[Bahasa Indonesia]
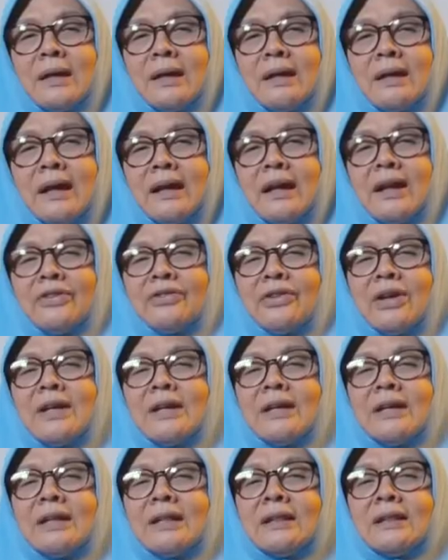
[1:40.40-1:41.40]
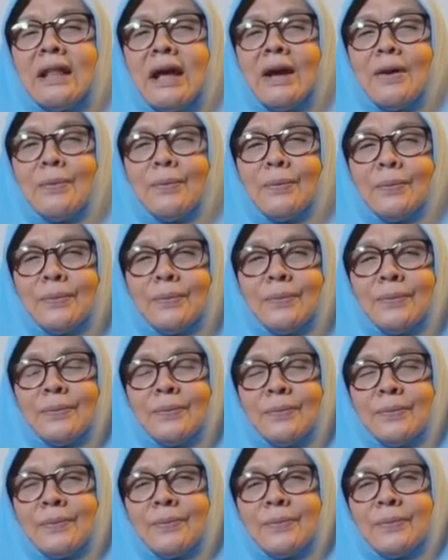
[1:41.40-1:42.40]
Karena saya ingin tahu
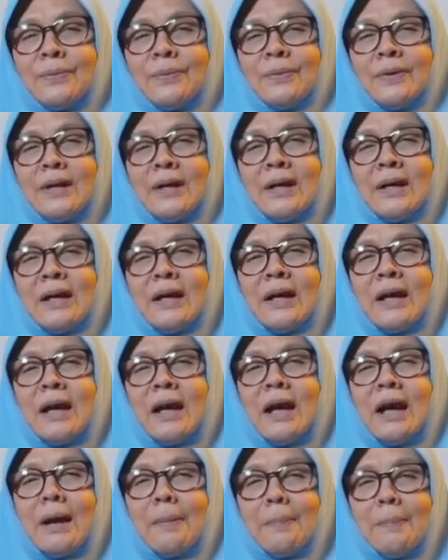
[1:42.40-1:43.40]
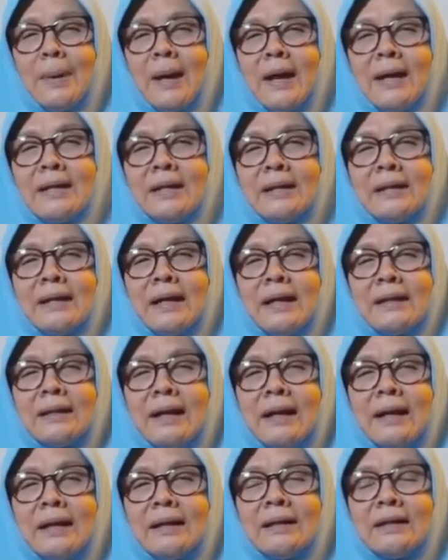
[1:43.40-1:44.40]
apa yang
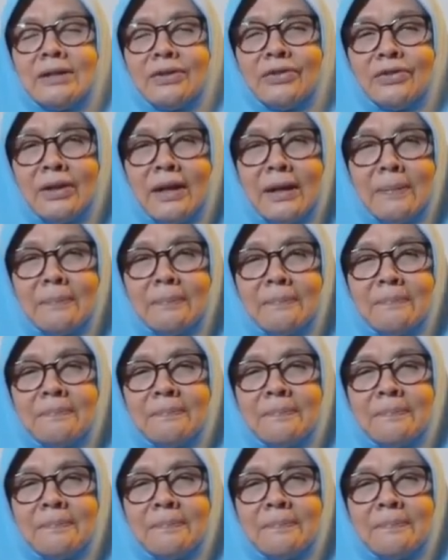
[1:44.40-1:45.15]
dikatakan Islam